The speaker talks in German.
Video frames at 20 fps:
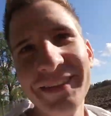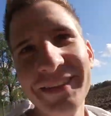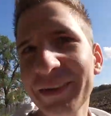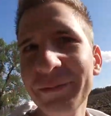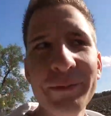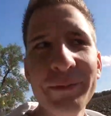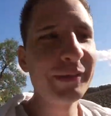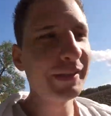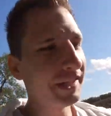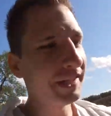
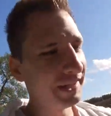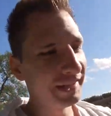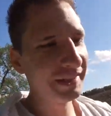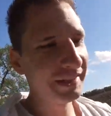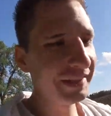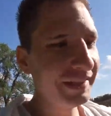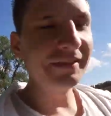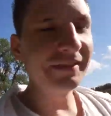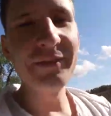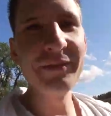diese Mucke,
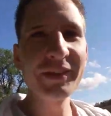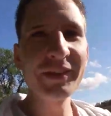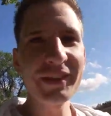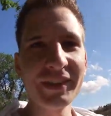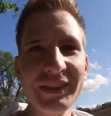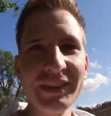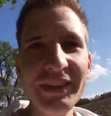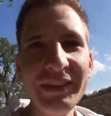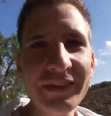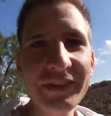diese
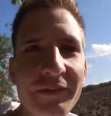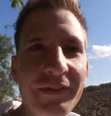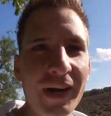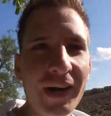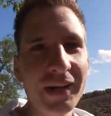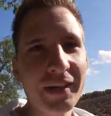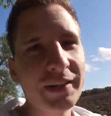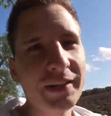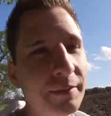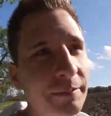Mucke, diese
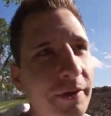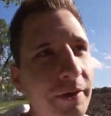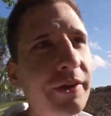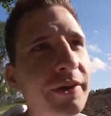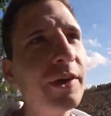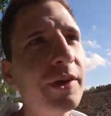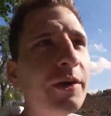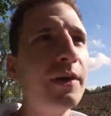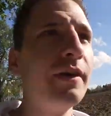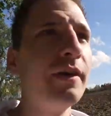verreckte
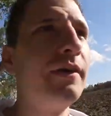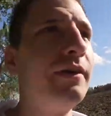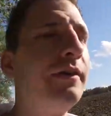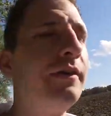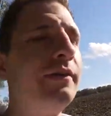Mongo.